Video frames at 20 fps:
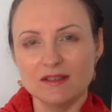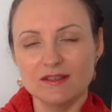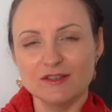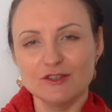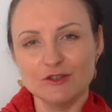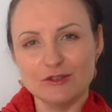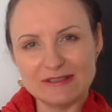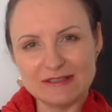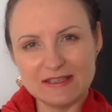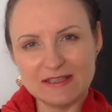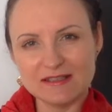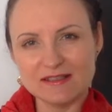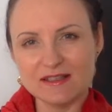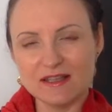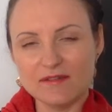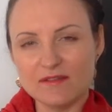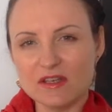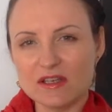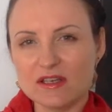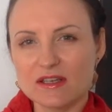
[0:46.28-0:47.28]
Но здесь,
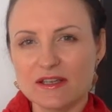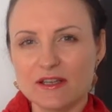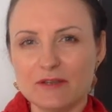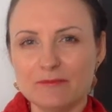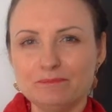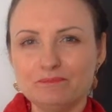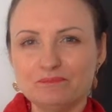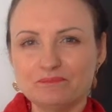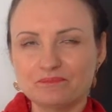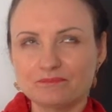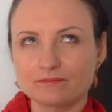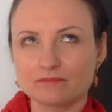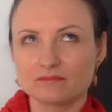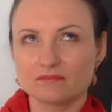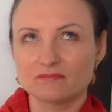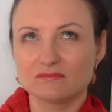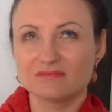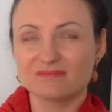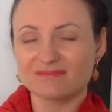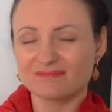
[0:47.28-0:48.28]
наверное,
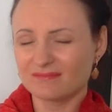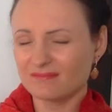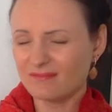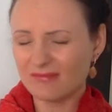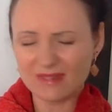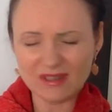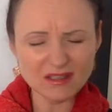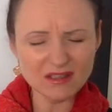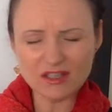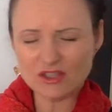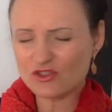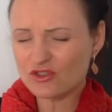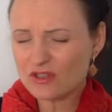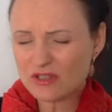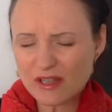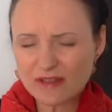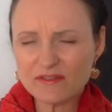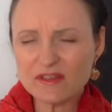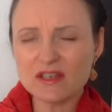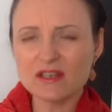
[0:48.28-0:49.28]
и даже
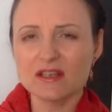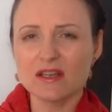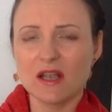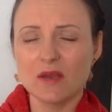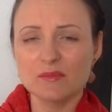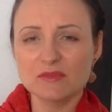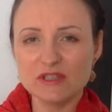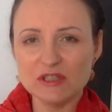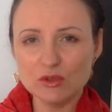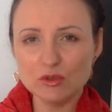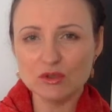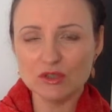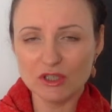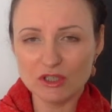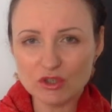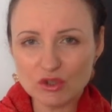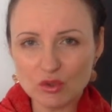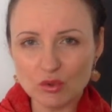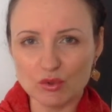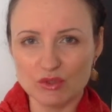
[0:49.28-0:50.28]
не наверное, а
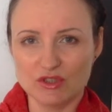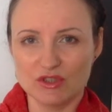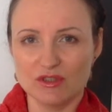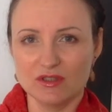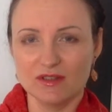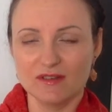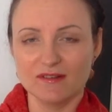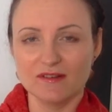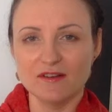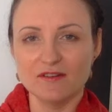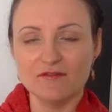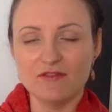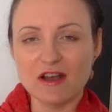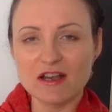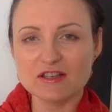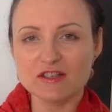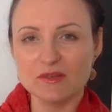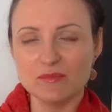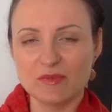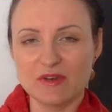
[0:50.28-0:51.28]
абсолютно точно
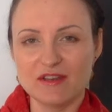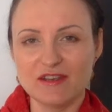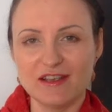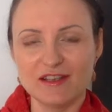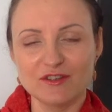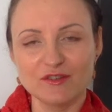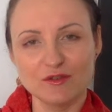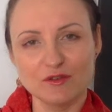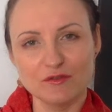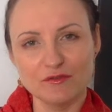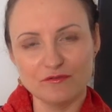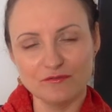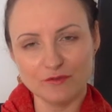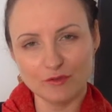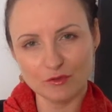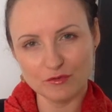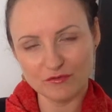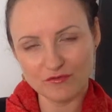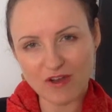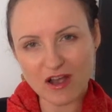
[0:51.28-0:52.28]
важно принять тот,
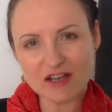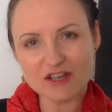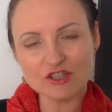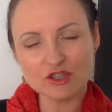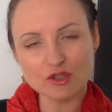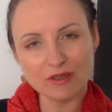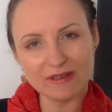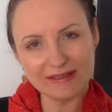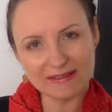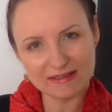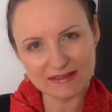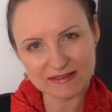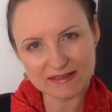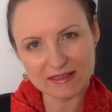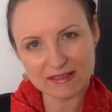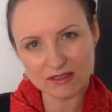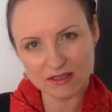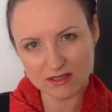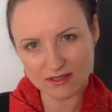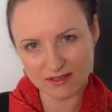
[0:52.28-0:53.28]
тот факт, что это
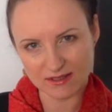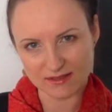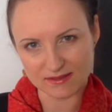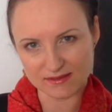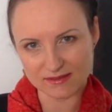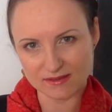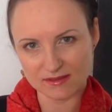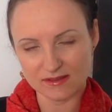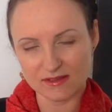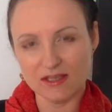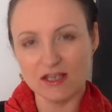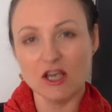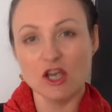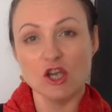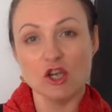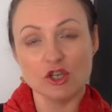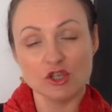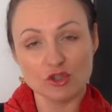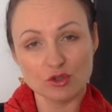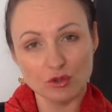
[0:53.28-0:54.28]
так и есть,
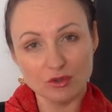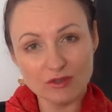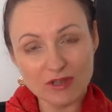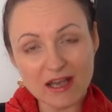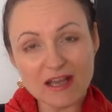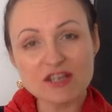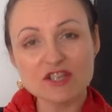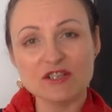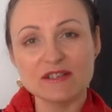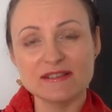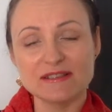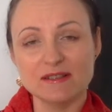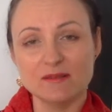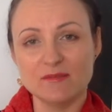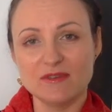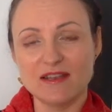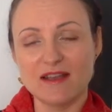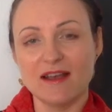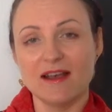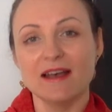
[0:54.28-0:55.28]
что наша
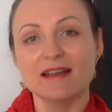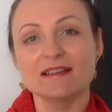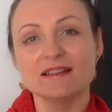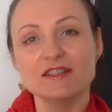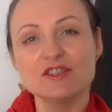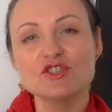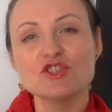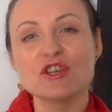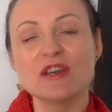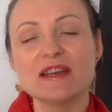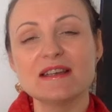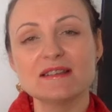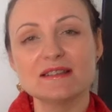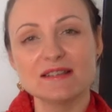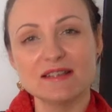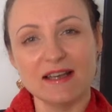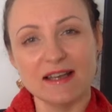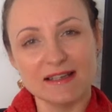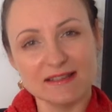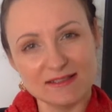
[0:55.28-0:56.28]
семья
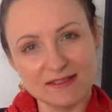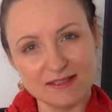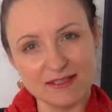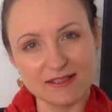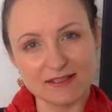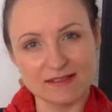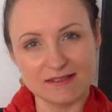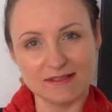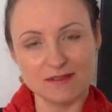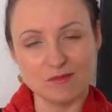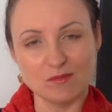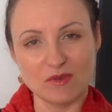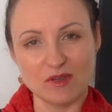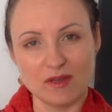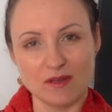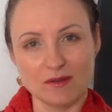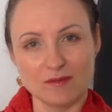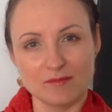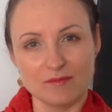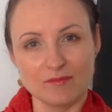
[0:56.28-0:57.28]
отличается от тех
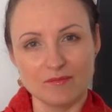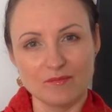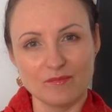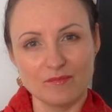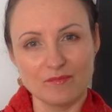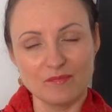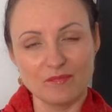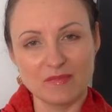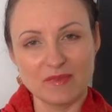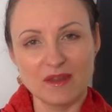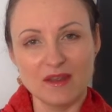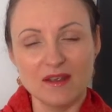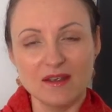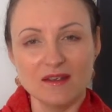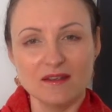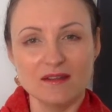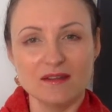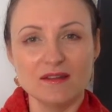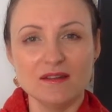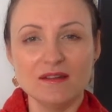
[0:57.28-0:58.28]
семей.
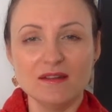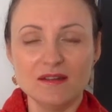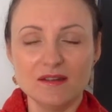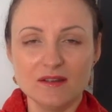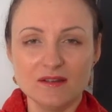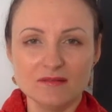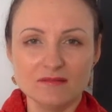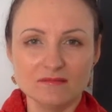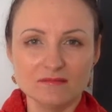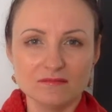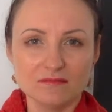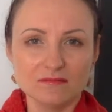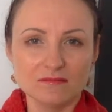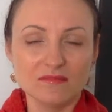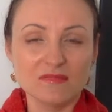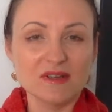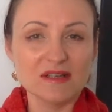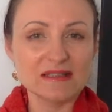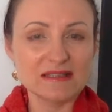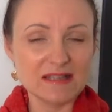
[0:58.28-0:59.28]
И
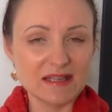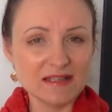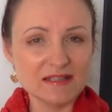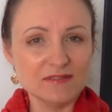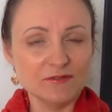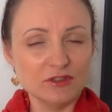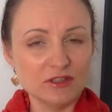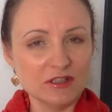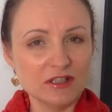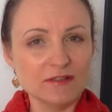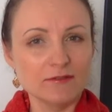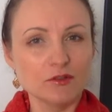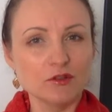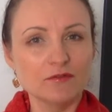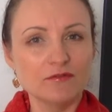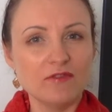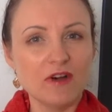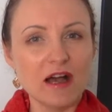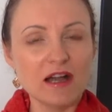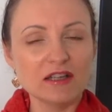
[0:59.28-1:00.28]
кстати, вот этот
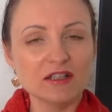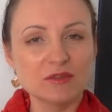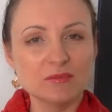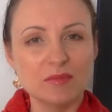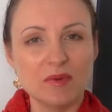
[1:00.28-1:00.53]
вот факт